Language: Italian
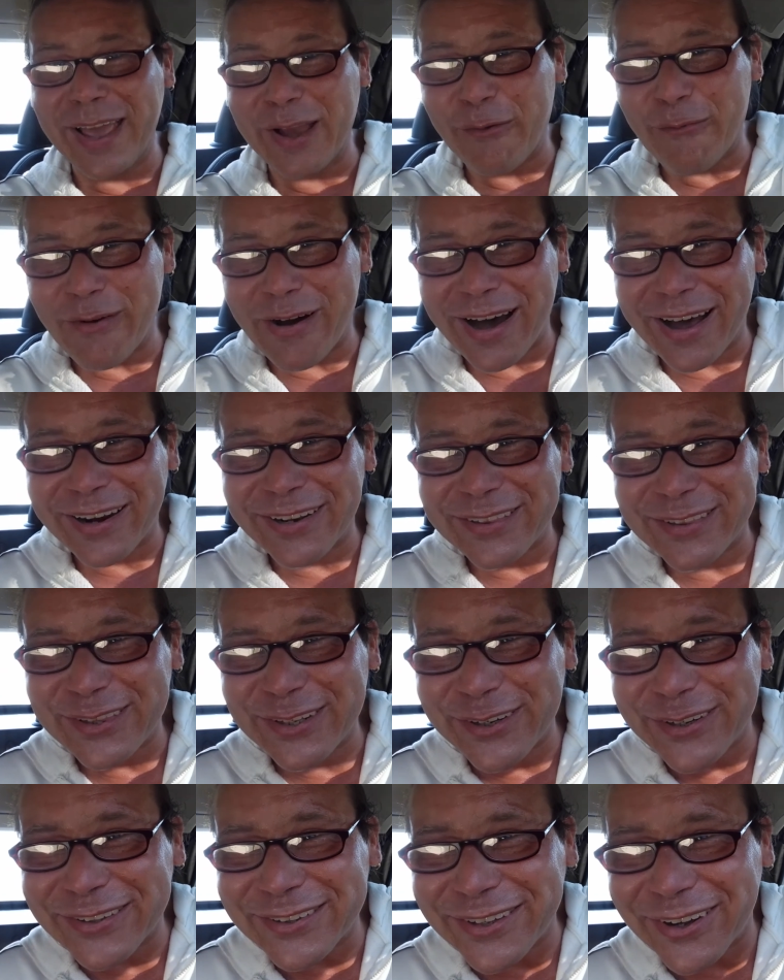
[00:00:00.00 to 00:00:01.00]
le
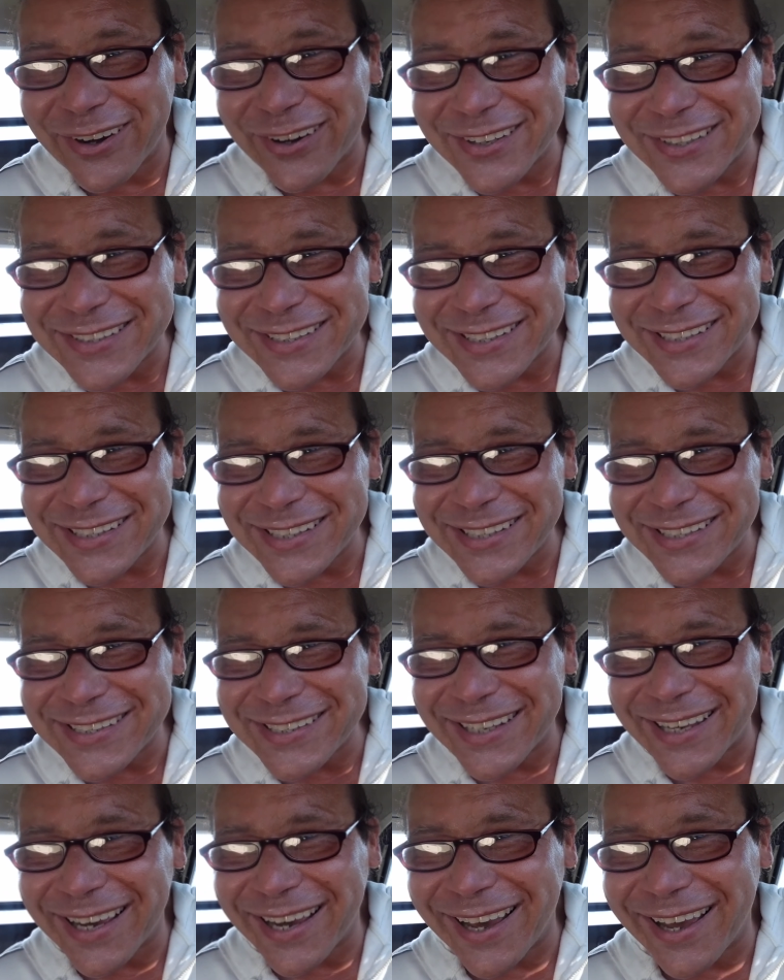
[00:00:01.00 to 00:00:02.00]
quattro dosi di
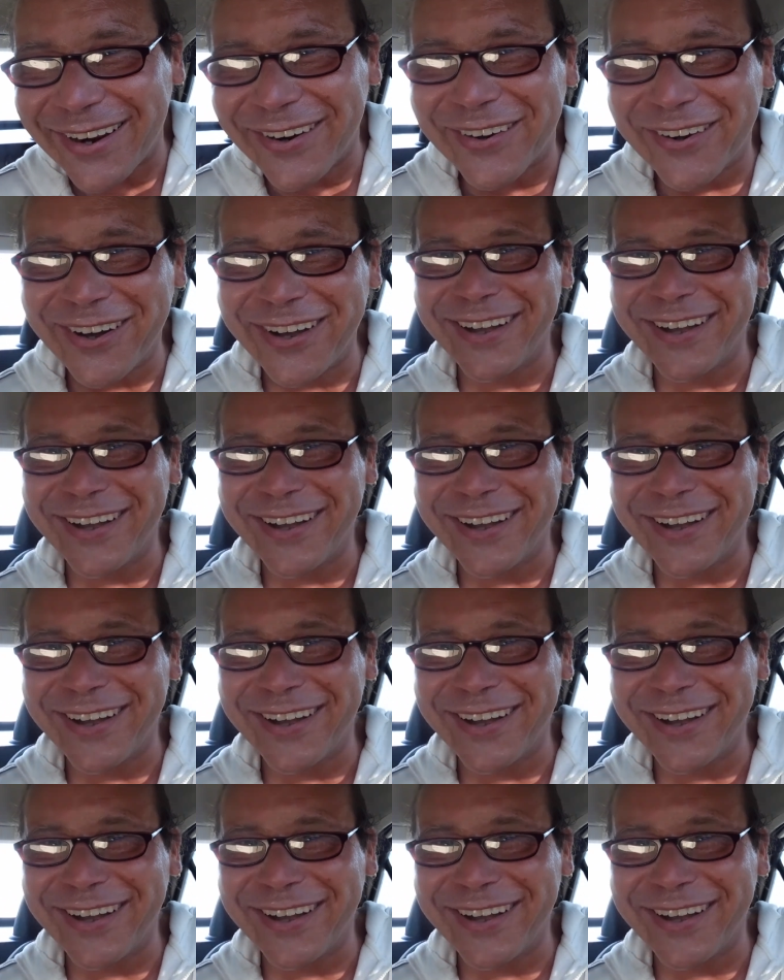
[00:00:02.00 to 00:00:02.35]
siero.